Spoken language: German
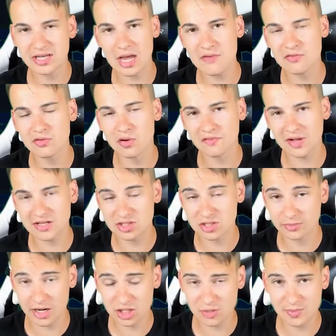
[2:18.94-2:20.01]
sondern ich gehe einfach nur auf ganz
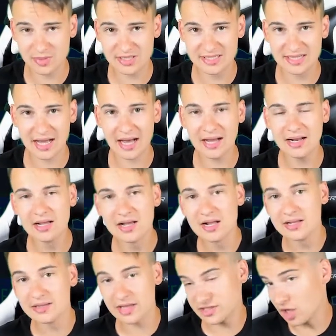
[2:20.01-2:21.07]
normalen Spezial.
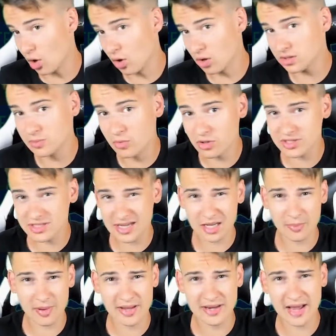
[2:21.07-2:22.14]
Da ist auch die
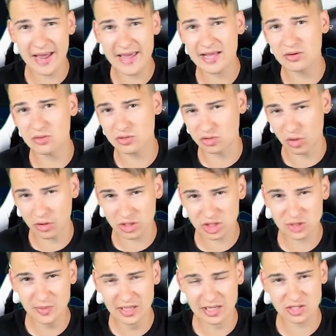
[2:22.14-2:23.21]
Möglichkeit dabei, eine Icon und einen
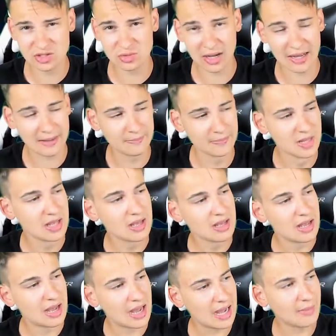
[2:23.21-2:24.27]
teurer Spieler zu haben
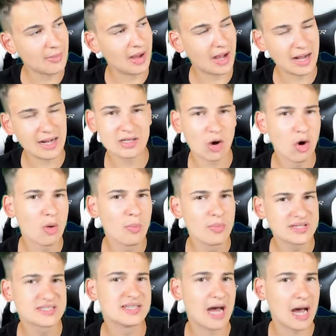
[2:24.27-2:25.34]
aber halt auch ein
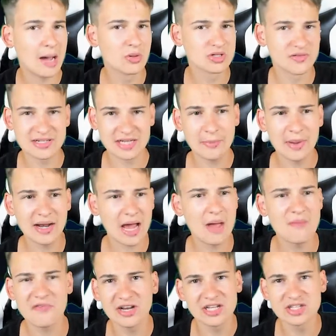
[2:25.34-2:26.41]
bisschen harmlos. weil ich habe halt
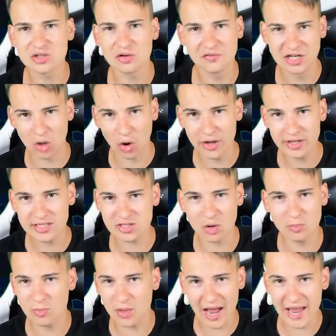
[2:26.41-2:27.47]
einfach nicht so viel Coins,
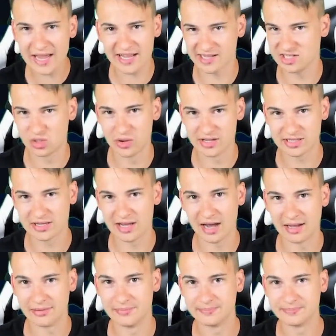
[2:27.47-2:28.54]
um Icons zu
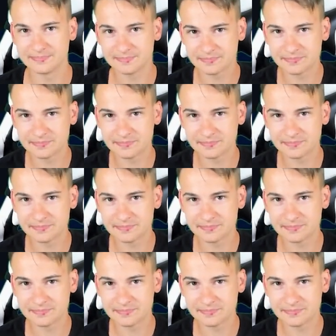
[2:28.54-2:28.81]
diskarden.